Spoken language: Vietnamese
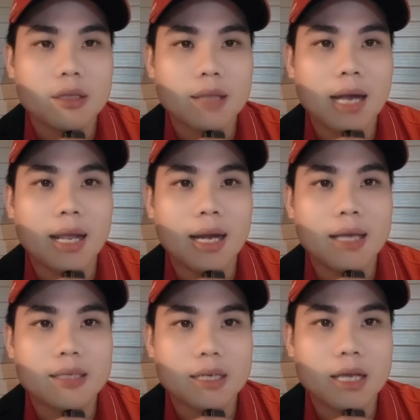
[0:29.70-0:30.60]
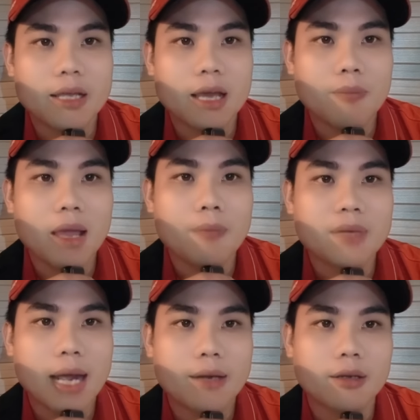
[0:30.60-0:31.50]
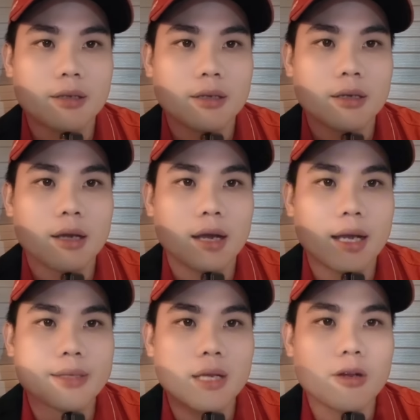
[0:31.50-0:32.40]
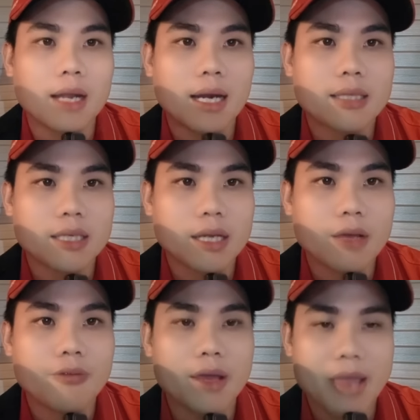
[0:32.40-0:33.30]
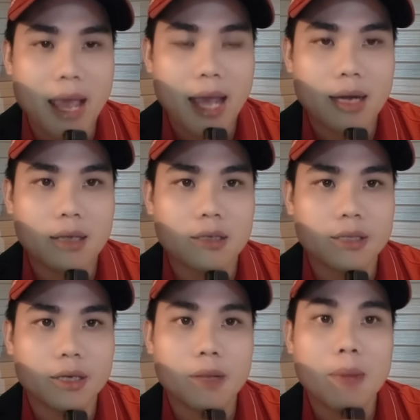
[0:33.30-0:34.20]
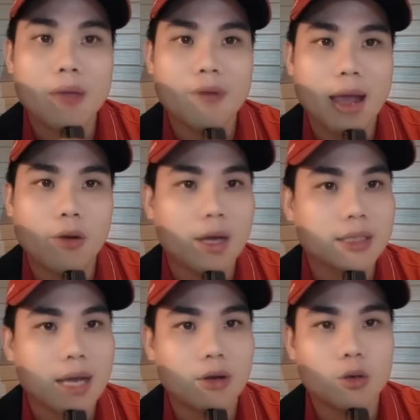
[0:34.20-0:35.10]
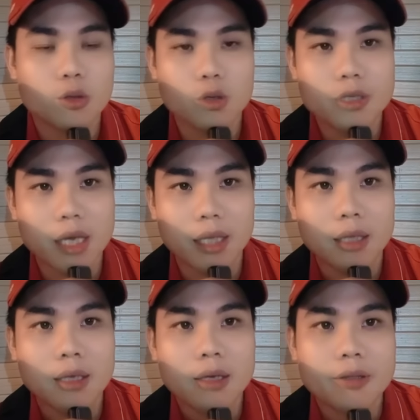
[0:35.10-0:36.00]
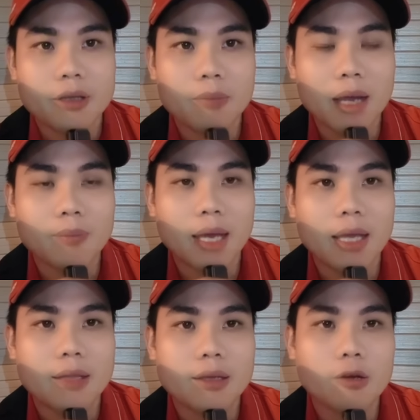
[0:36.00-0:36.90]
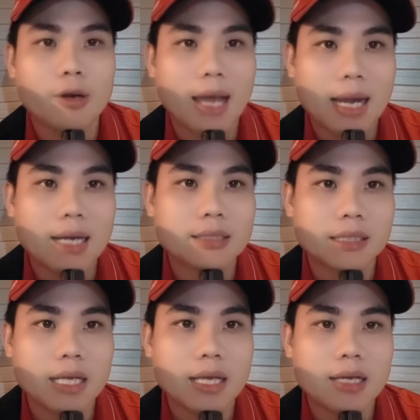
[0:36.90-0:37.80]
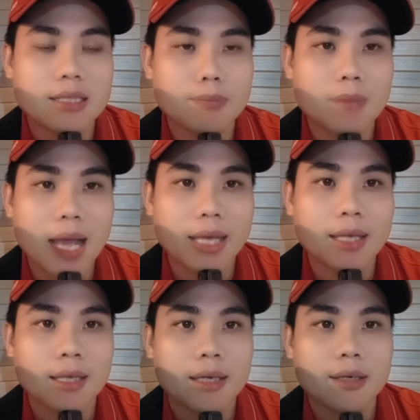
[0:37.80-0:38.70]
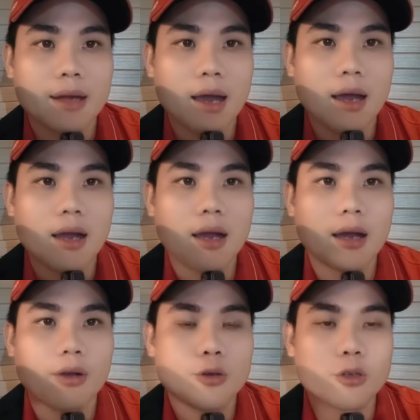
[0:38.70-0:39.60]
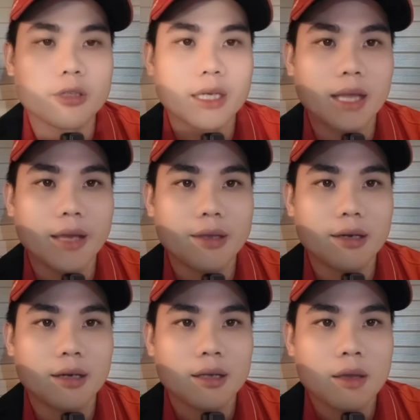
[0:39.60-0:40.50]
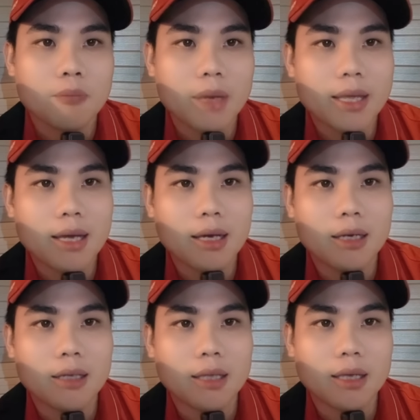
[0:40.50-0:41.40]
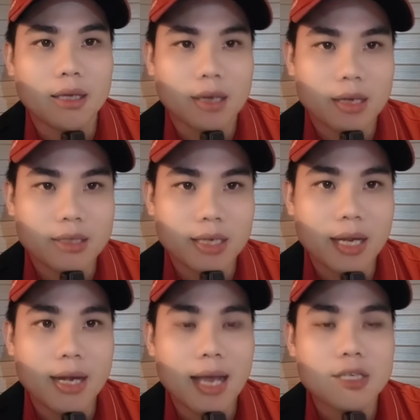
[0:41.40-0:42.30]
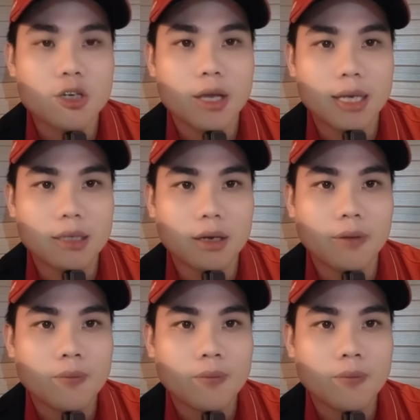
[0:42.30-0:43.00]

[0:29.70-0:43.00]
đáng lẽ là chị Ni về mấy hôm rày rồi à, chắc có lẽ là chị Ni về nhà đó rồi chị Ni bay vào hay sao đó cô chú anh chị nhưng mà em thấy hình như hồi nãy là chị Ni ở sân bay đó cô chú anh chị thấy chưa bây giờ thì à, chị Ni đã xuất hiện rồi